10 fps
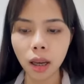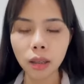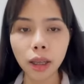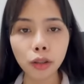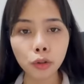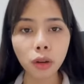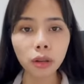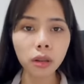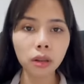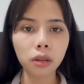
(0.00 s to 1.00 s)
ในช่วง
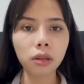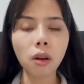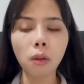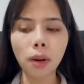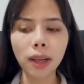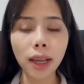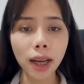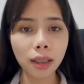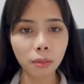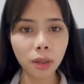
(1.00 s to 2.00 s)
1-2 วันแรก
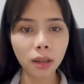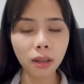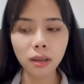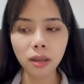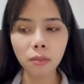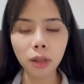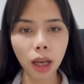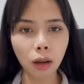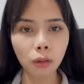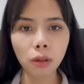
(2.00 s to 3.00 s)
อาจจะมีเลือดซึมนะ
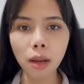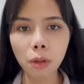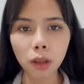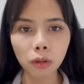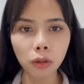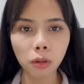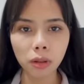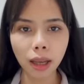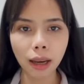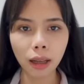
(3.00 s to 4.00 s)
คะคนไข้ไม่ต้องตก
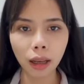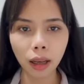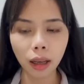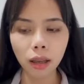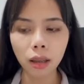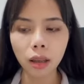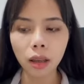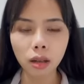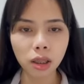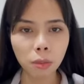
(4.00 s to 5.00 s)
ใจนะคะ
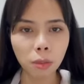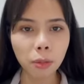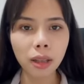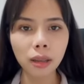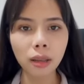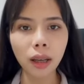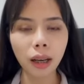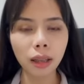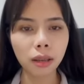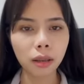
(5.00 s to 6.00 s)
ก็ใช้ไม่พันนะ
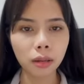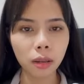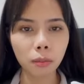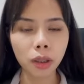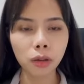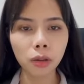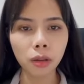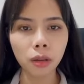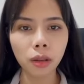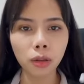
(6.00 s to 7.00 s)
คะสำลี
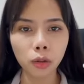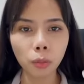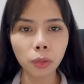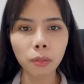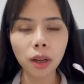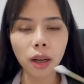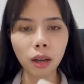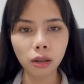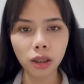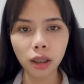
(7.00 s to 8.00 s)
ชุบน้ำเกลือแล้
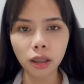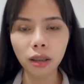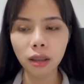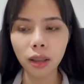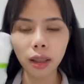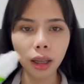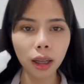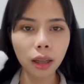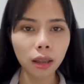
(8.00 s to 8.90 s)
วก็เช็ดได้เลยนะคะ